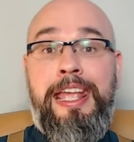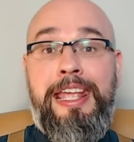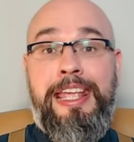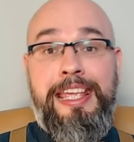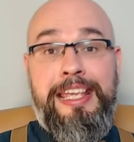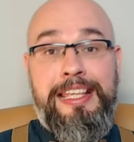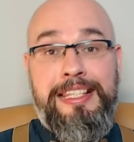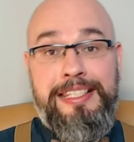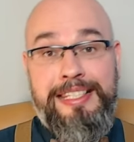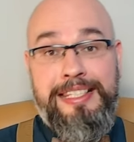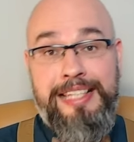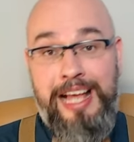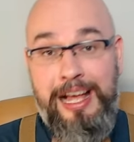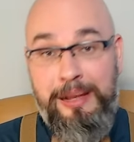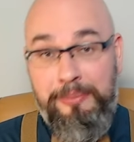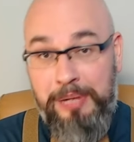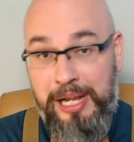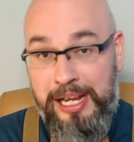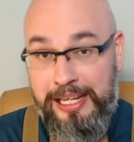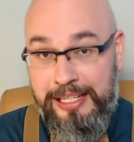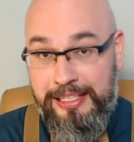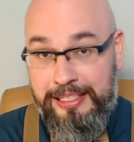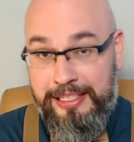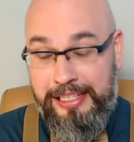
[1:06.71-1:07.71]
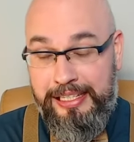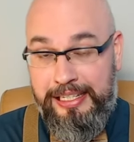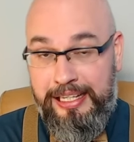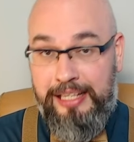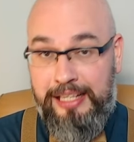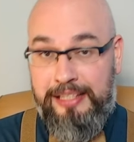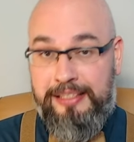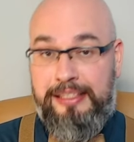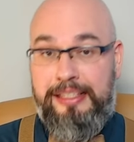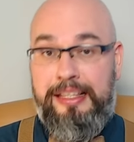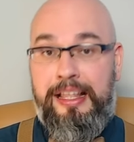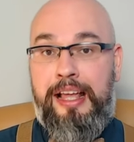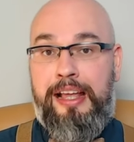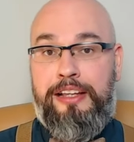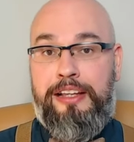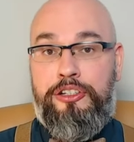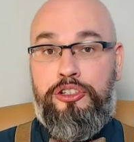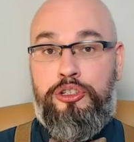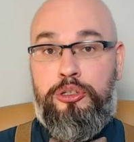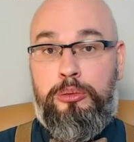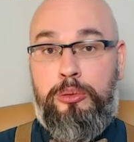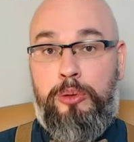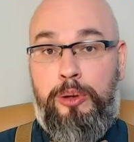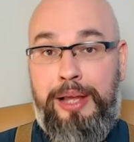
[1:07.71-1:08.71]
И самое интересное,
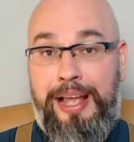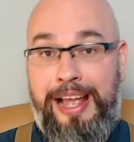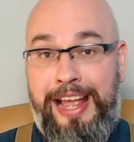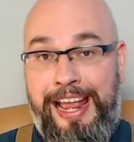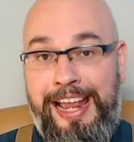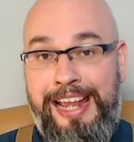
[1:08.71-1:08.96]
что